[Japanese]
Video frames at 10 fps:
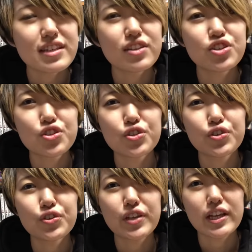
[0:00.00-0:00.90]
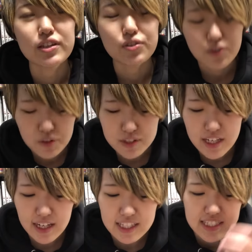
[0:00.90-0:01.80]
2019年の
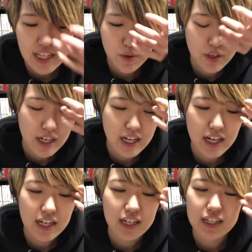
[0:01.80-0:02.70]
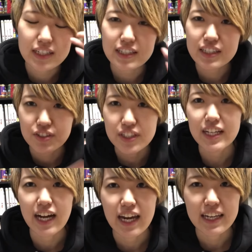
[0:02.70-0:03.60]
3月7日に振り
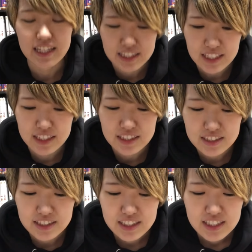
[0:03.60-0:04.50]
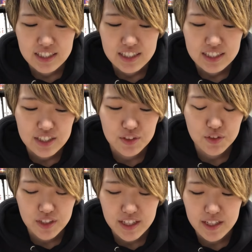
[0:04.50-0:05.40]
替えになったっていう
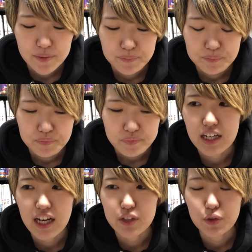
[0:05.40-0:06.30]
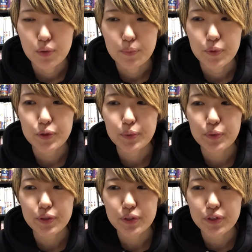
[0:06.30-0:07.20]
のであのもと
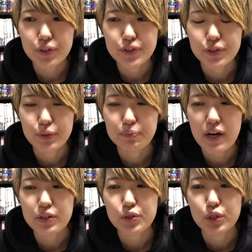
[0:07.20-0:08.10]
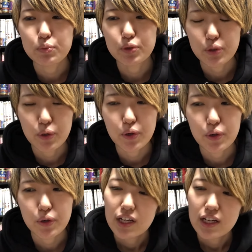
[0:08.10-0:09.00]
もとその Perfume の